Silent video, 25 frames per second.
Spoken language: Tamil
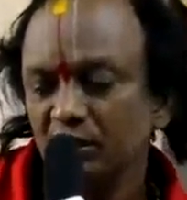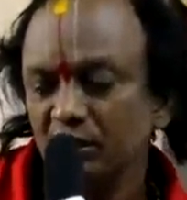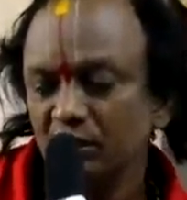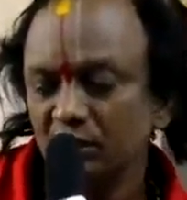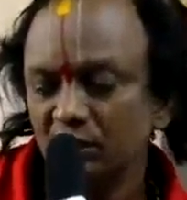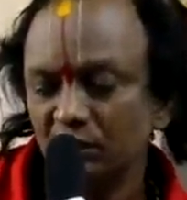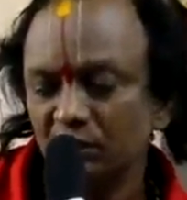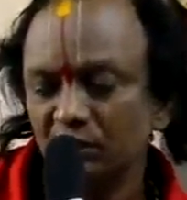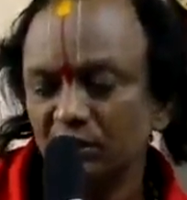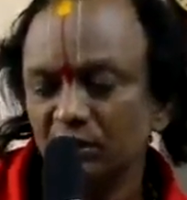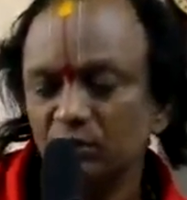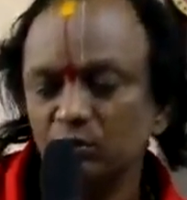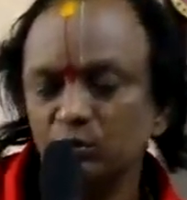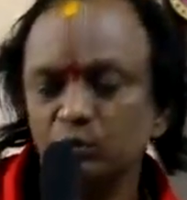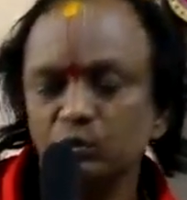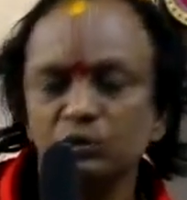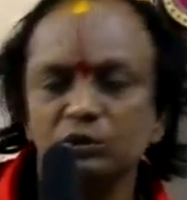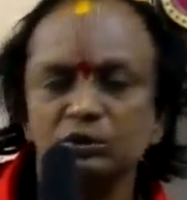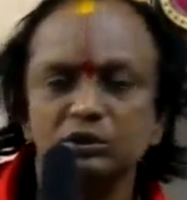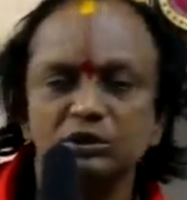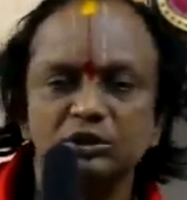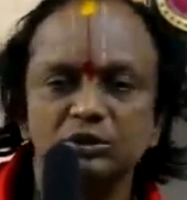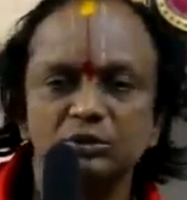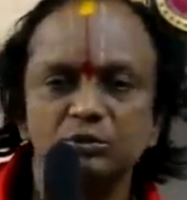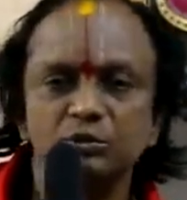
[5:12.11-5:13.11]
இது அவ்வளோதான்
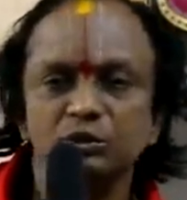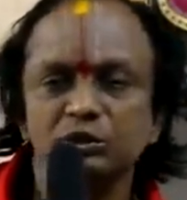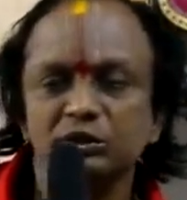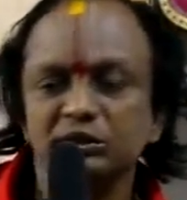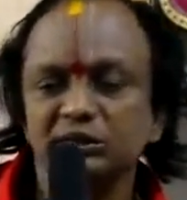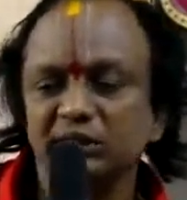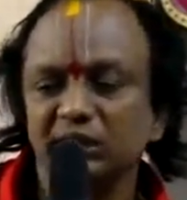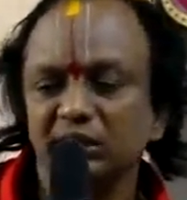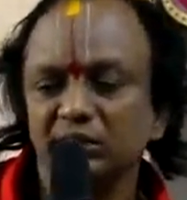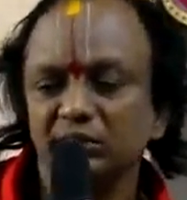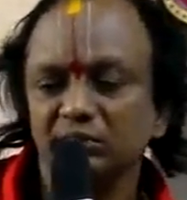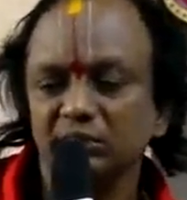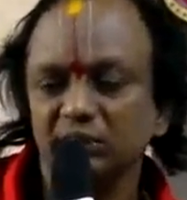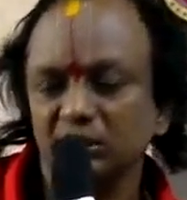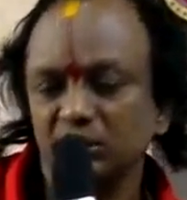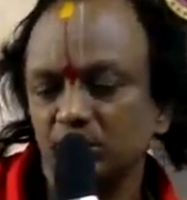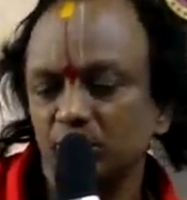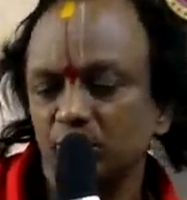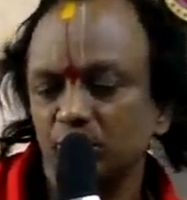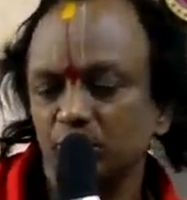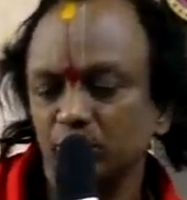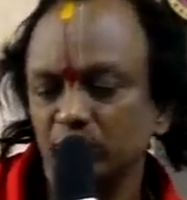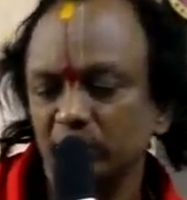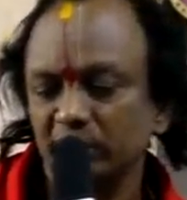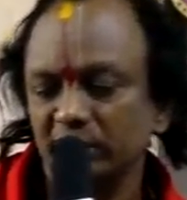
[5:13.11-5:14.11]
முந்நூற்றி முந்நூற்றி அறுபது
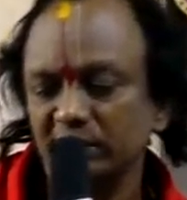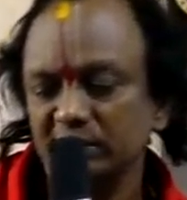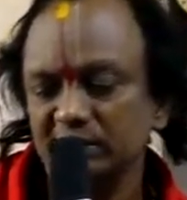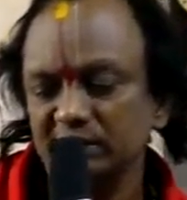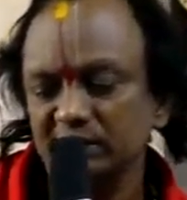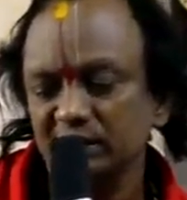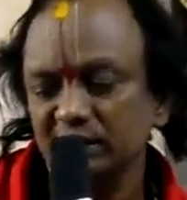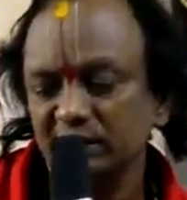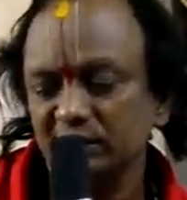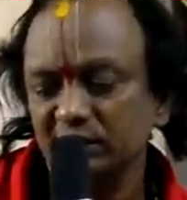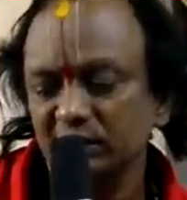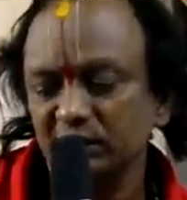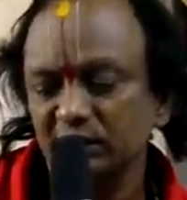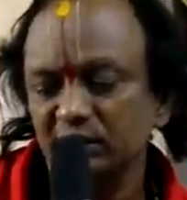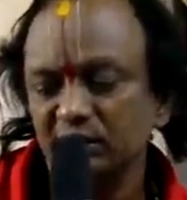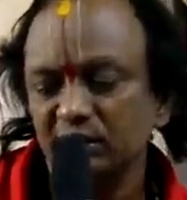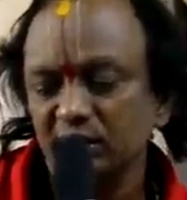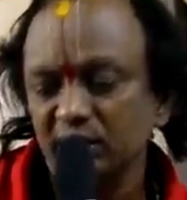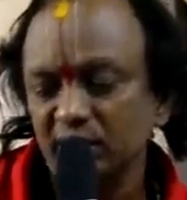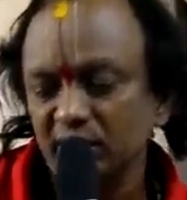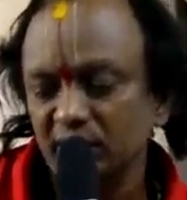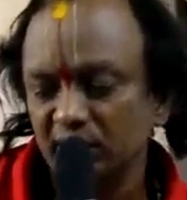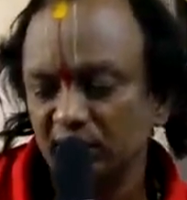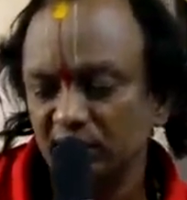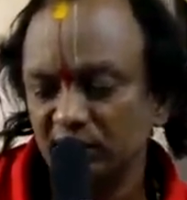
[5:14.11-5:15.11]
நம்ம மொழிகள் சேர்ந்தது
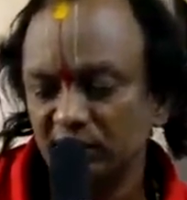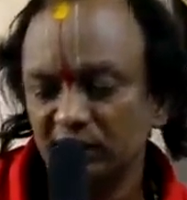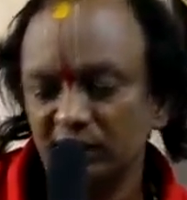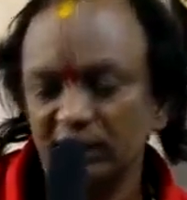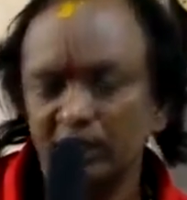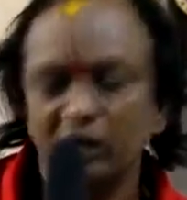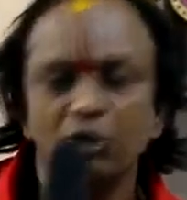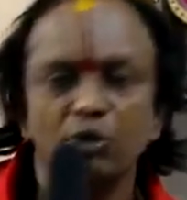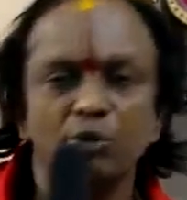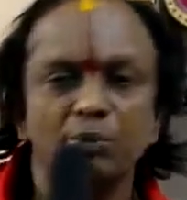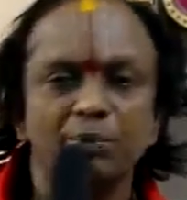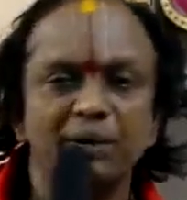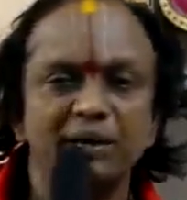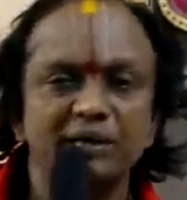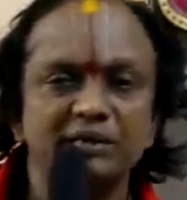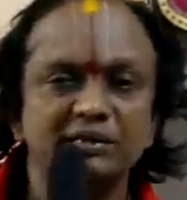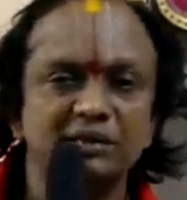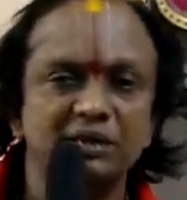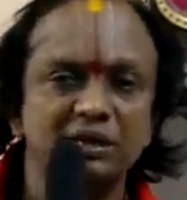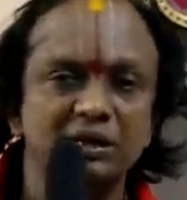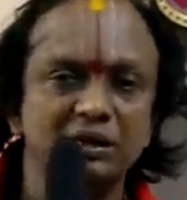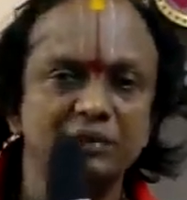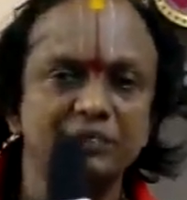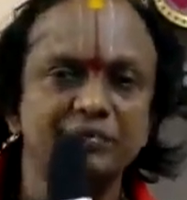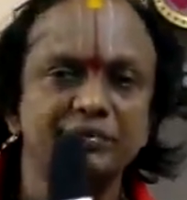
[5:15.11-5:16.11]
இந்த
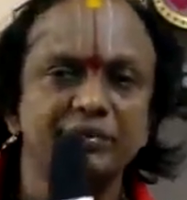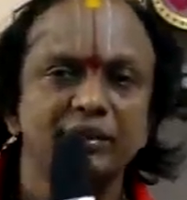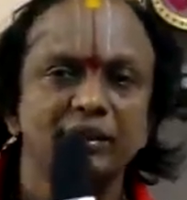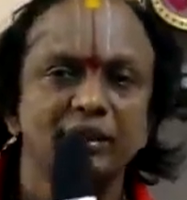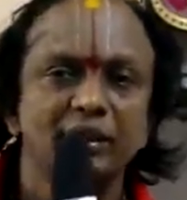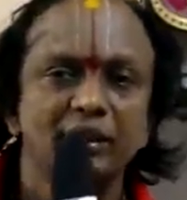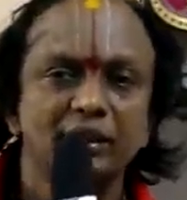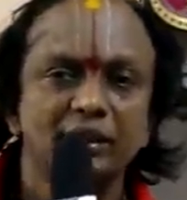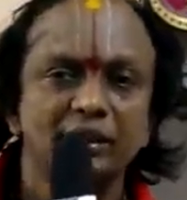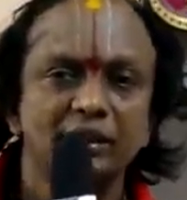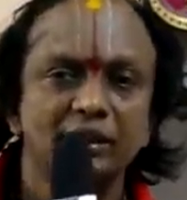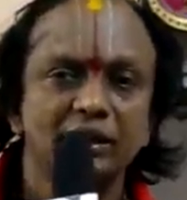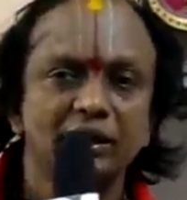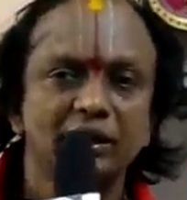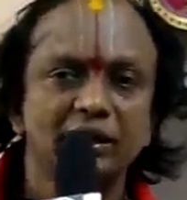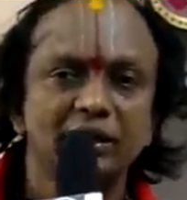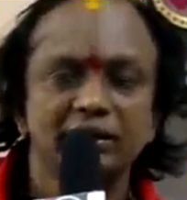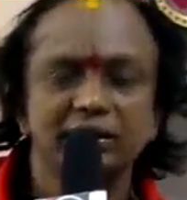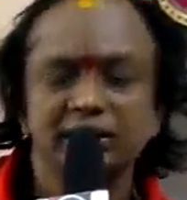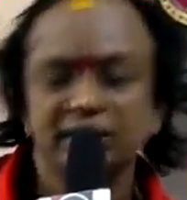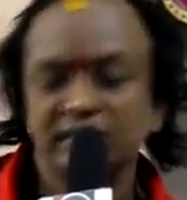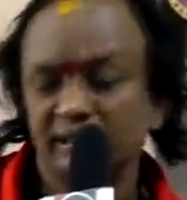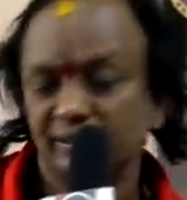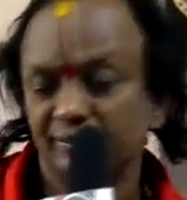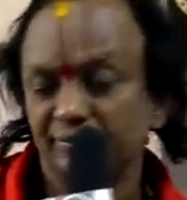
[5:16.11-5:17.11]
நவபாஷாணம் இந்த
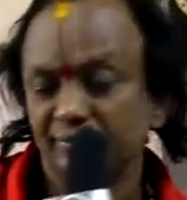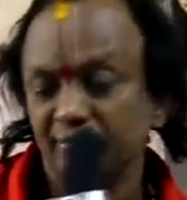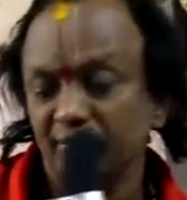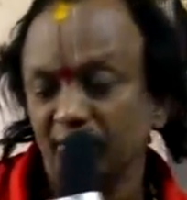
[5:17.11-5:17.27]
கட்டி